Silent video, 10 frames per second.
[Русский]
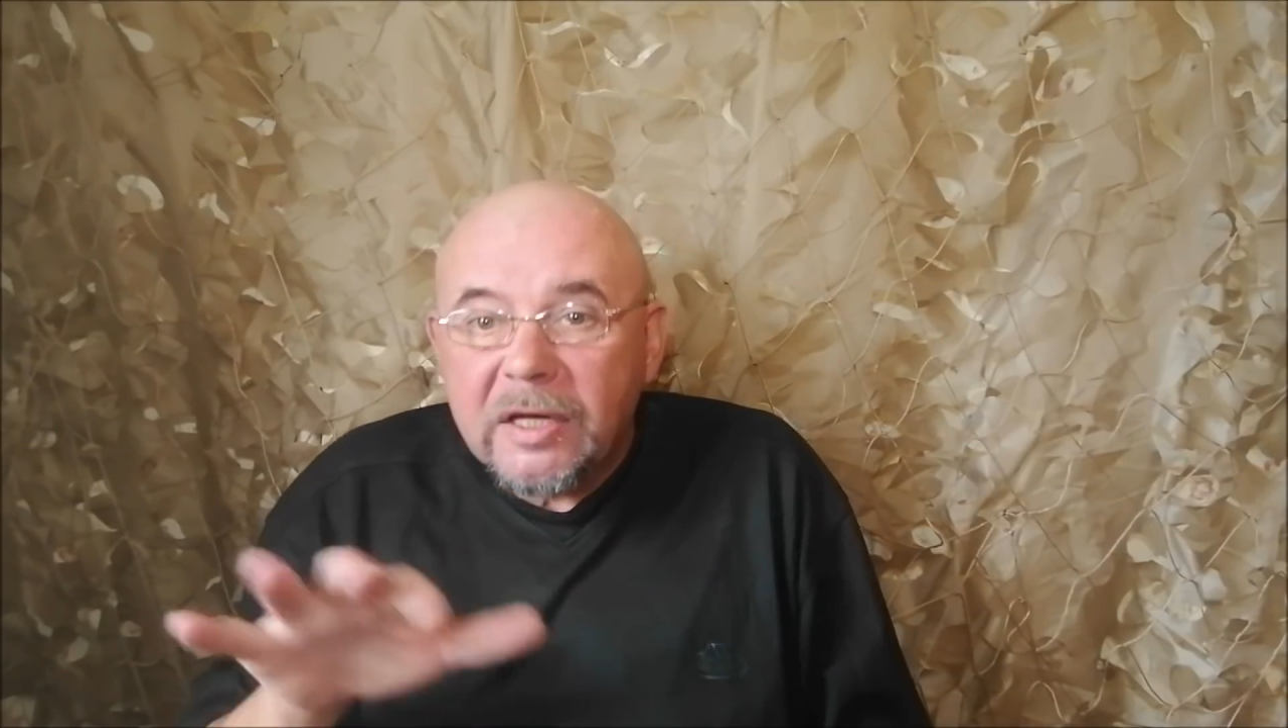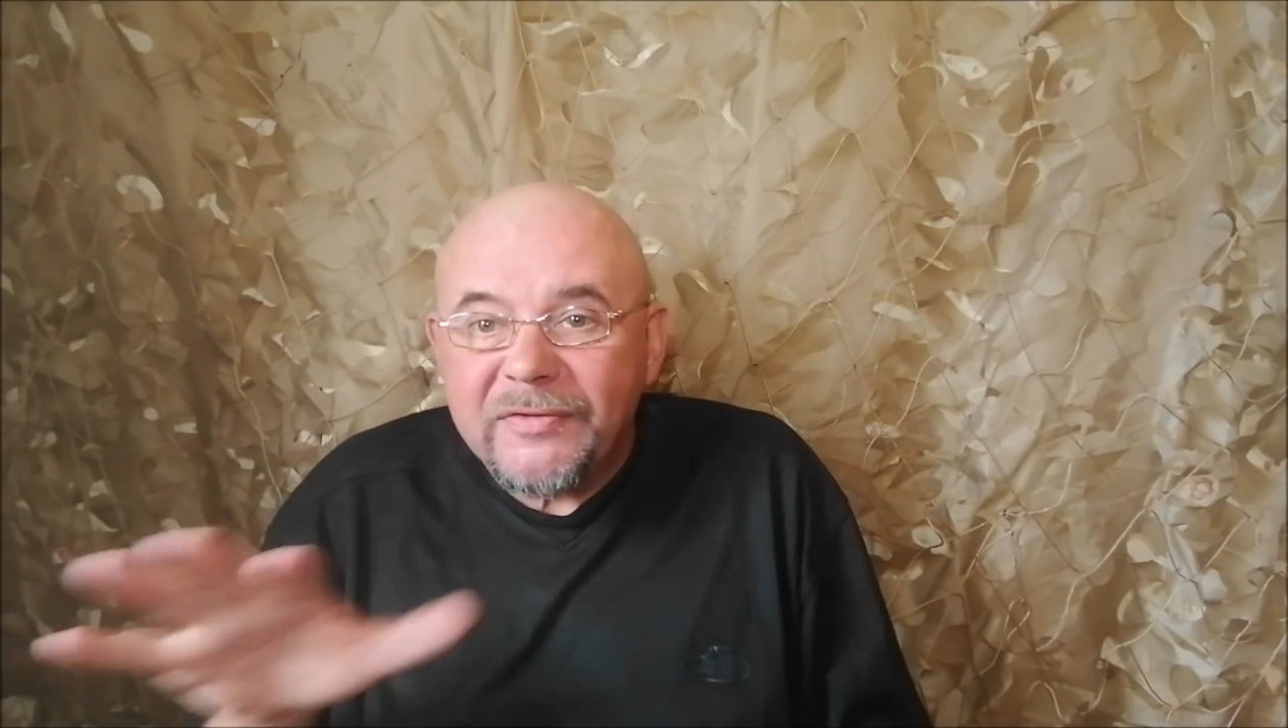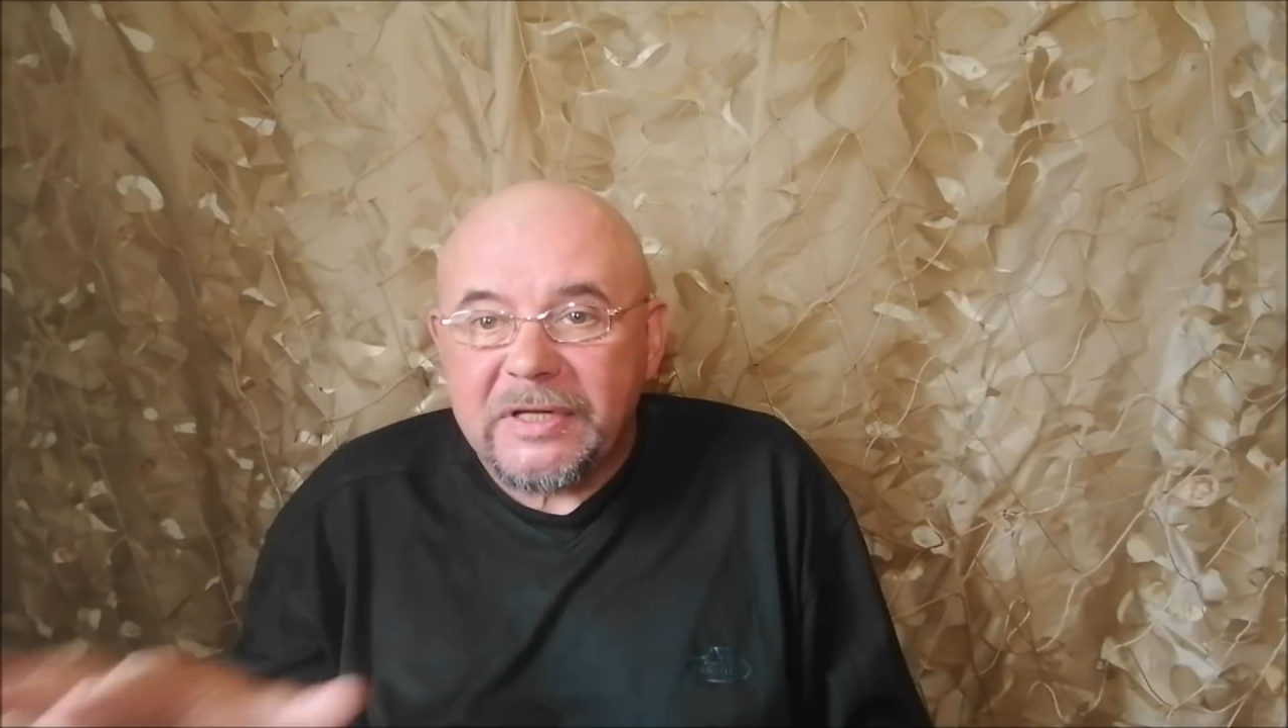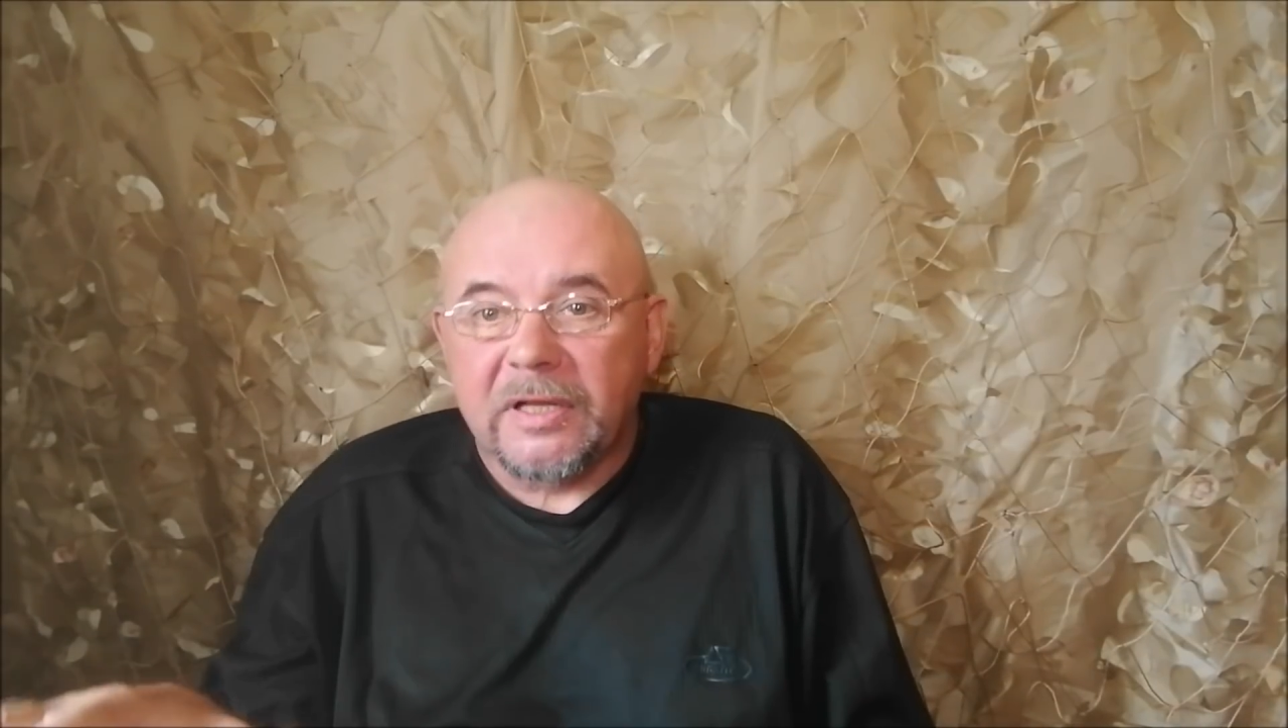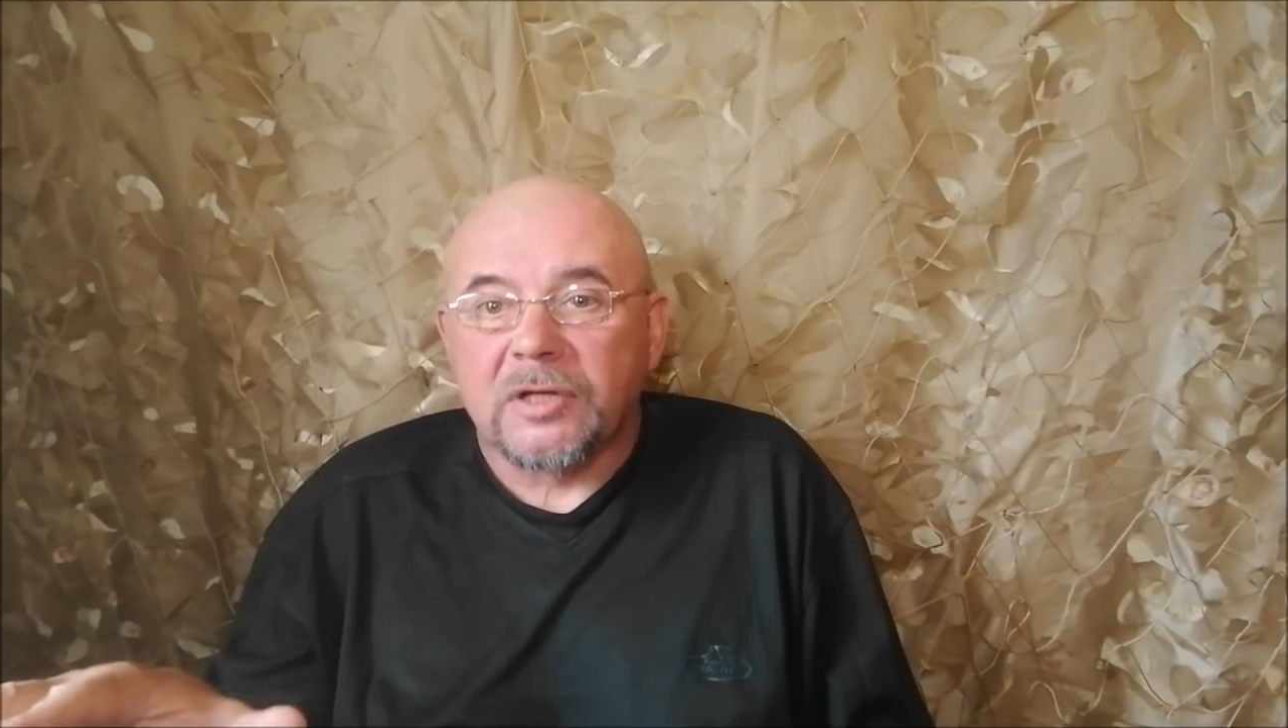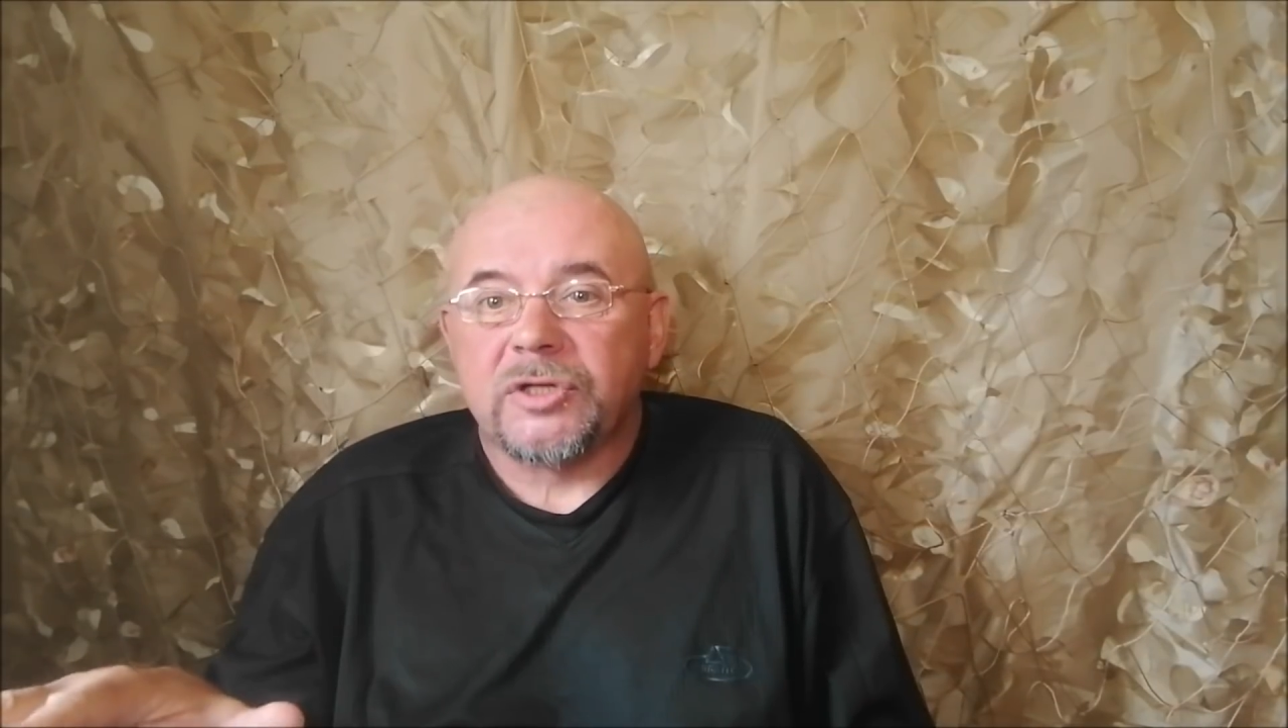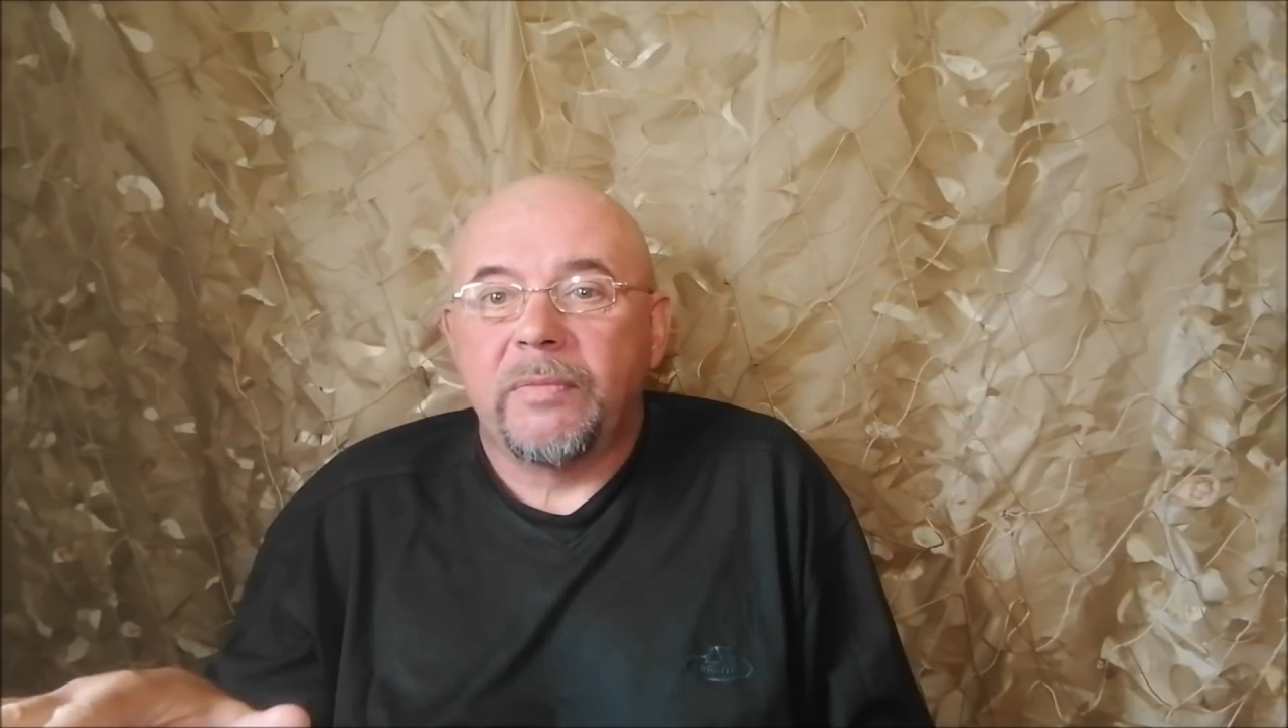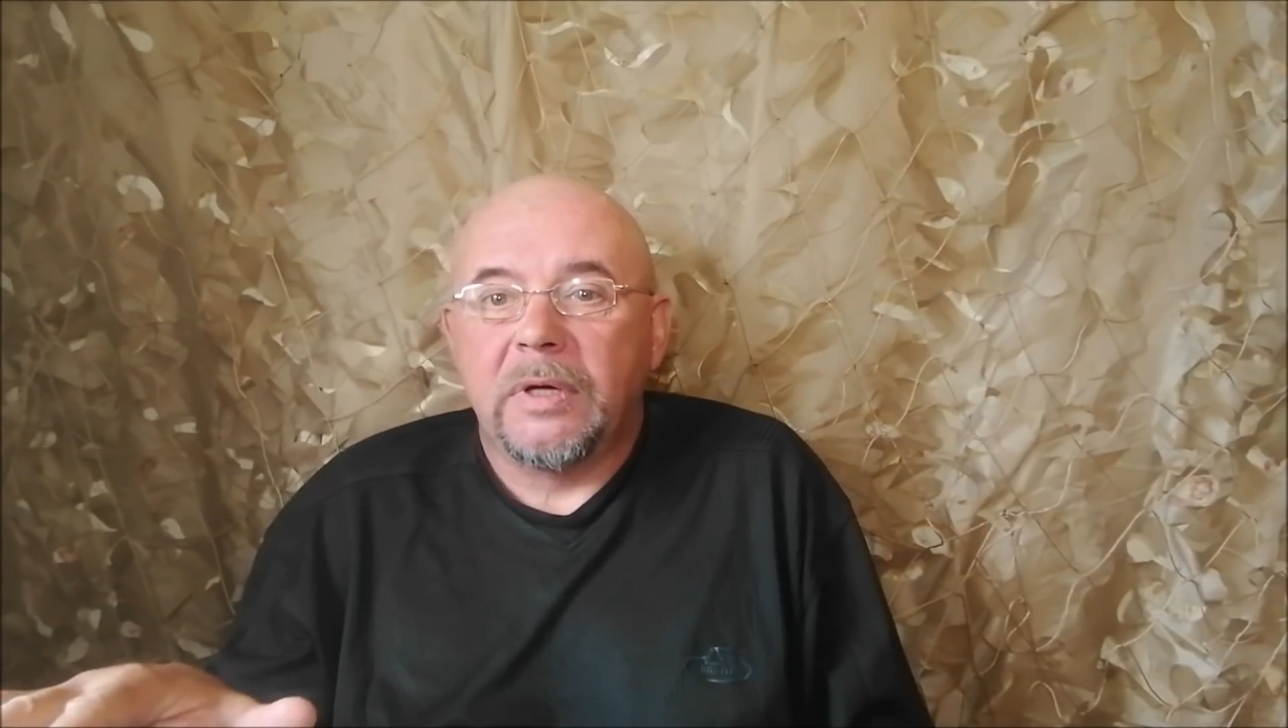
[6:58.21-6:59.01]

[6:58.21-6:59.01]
Они все должны